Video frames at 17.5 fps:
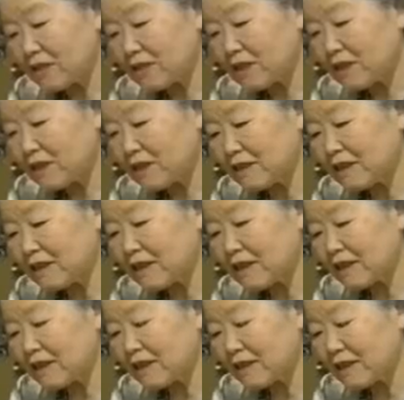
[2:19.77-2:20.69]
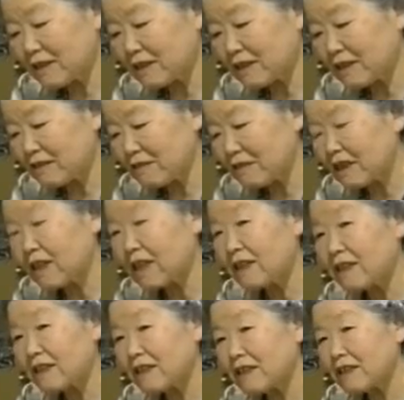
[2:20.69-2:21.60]
それで1時間先には
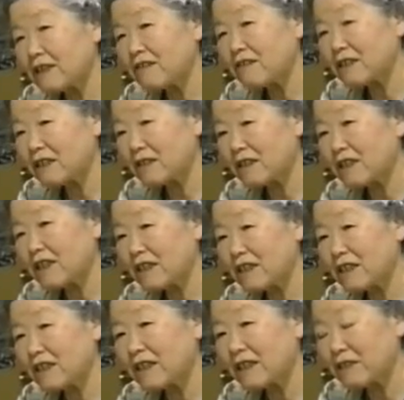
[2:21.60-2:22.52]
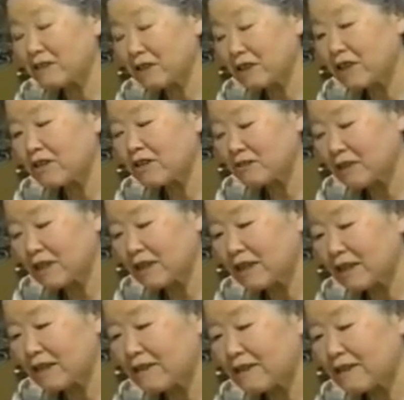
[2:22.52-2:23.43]
誰が死ぬかわからないような状
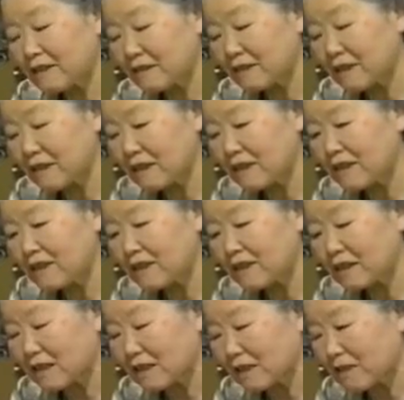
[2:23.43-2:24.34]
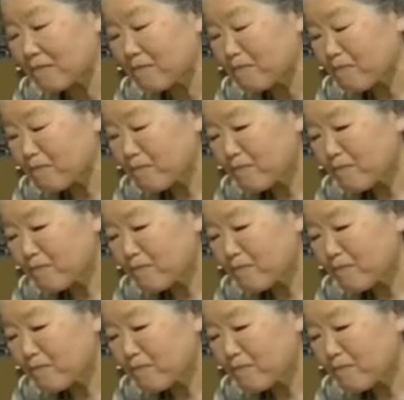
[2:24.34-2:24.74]
態なんですねですからね